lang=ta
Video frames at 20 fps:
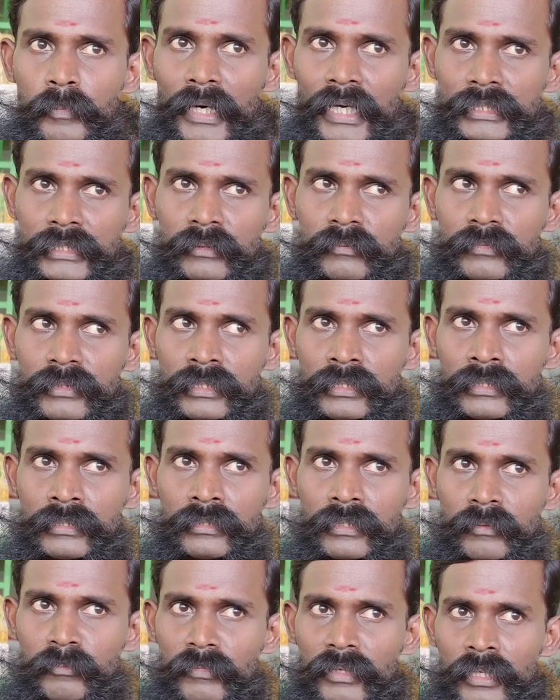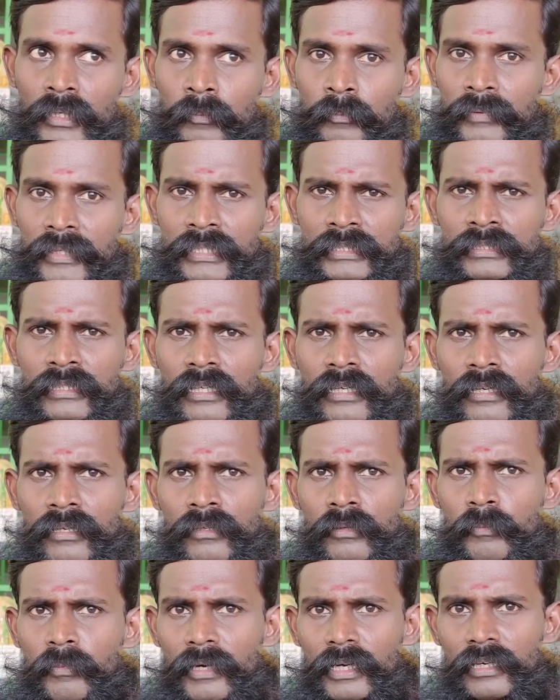பாசமாக அன்பாக
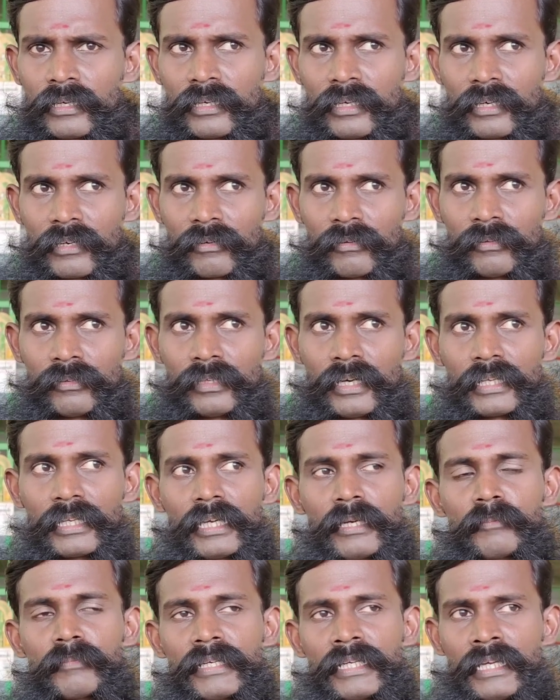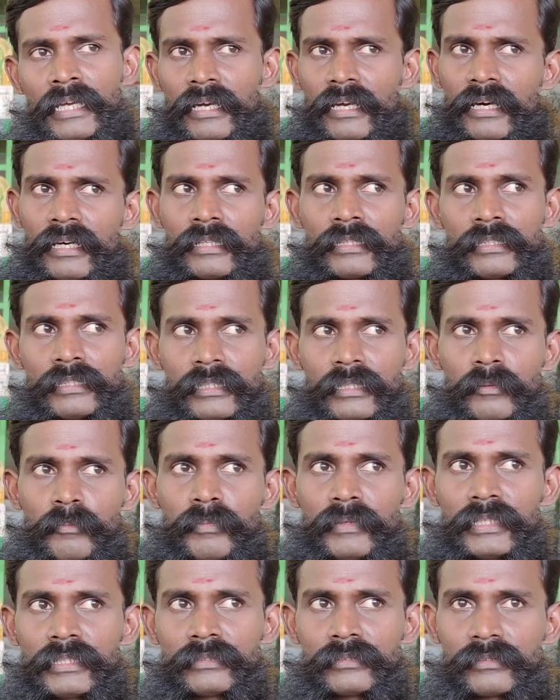பேசுனாங்களோ பழகினாங்களோ அதே மாதிரி
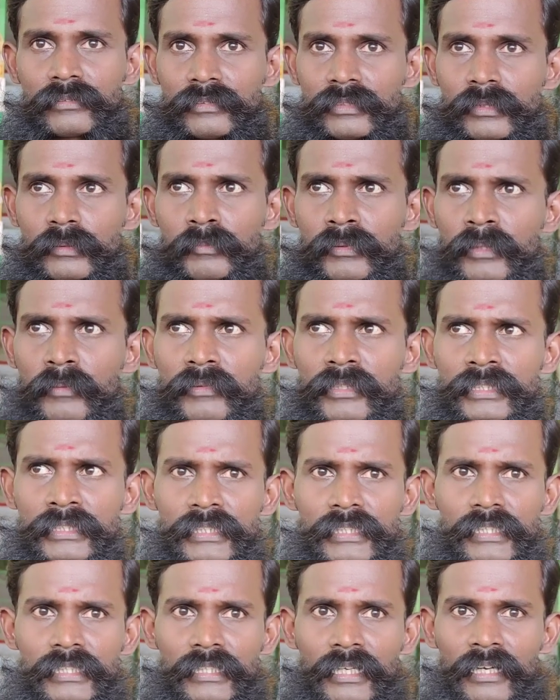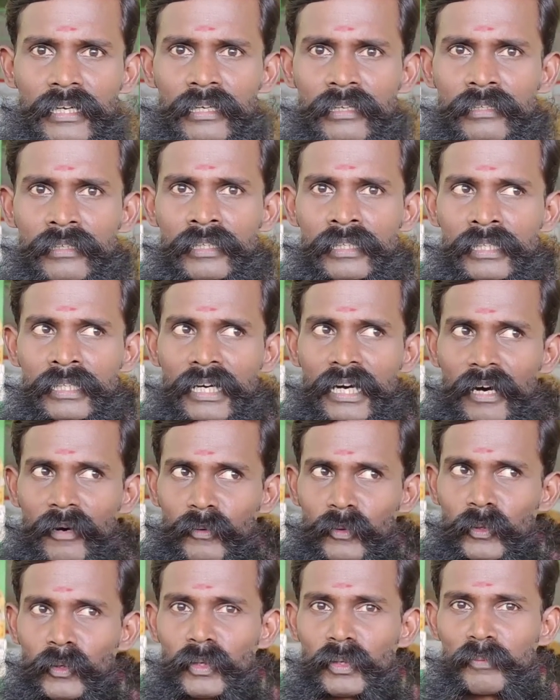எல்லாத்துக்கிட்டேயும் பேசணும் இப்படி வச்சதுனால
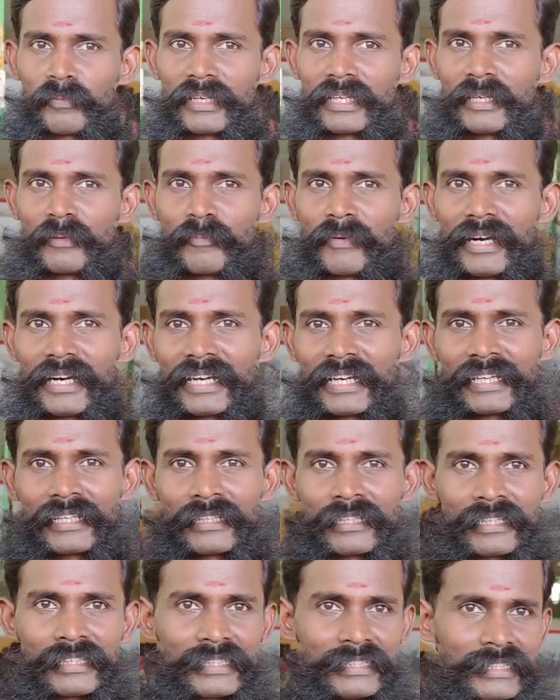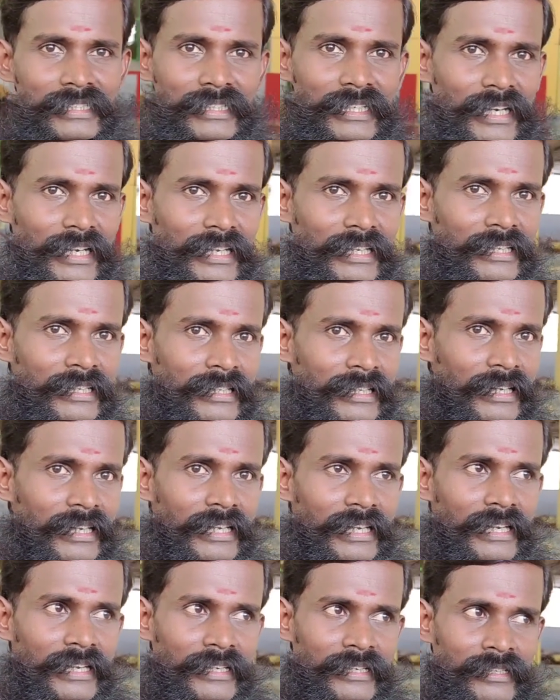அவர் ஒரு மாதிரி பார்க்குறது அது நல்லதாக
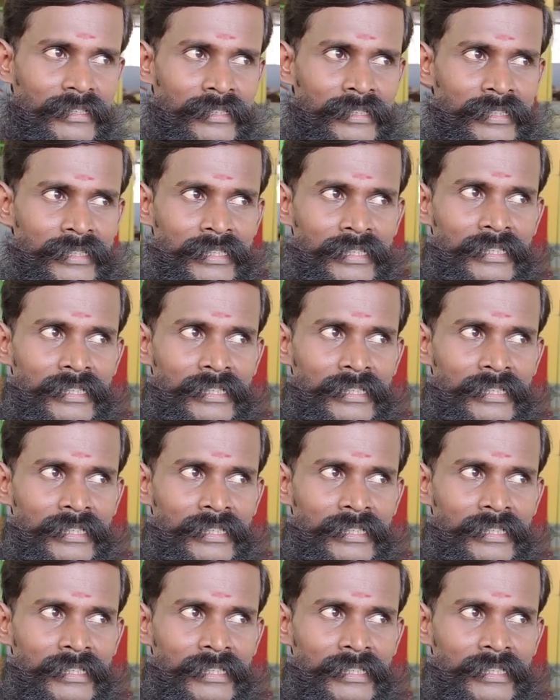இல்லை நீங்கள்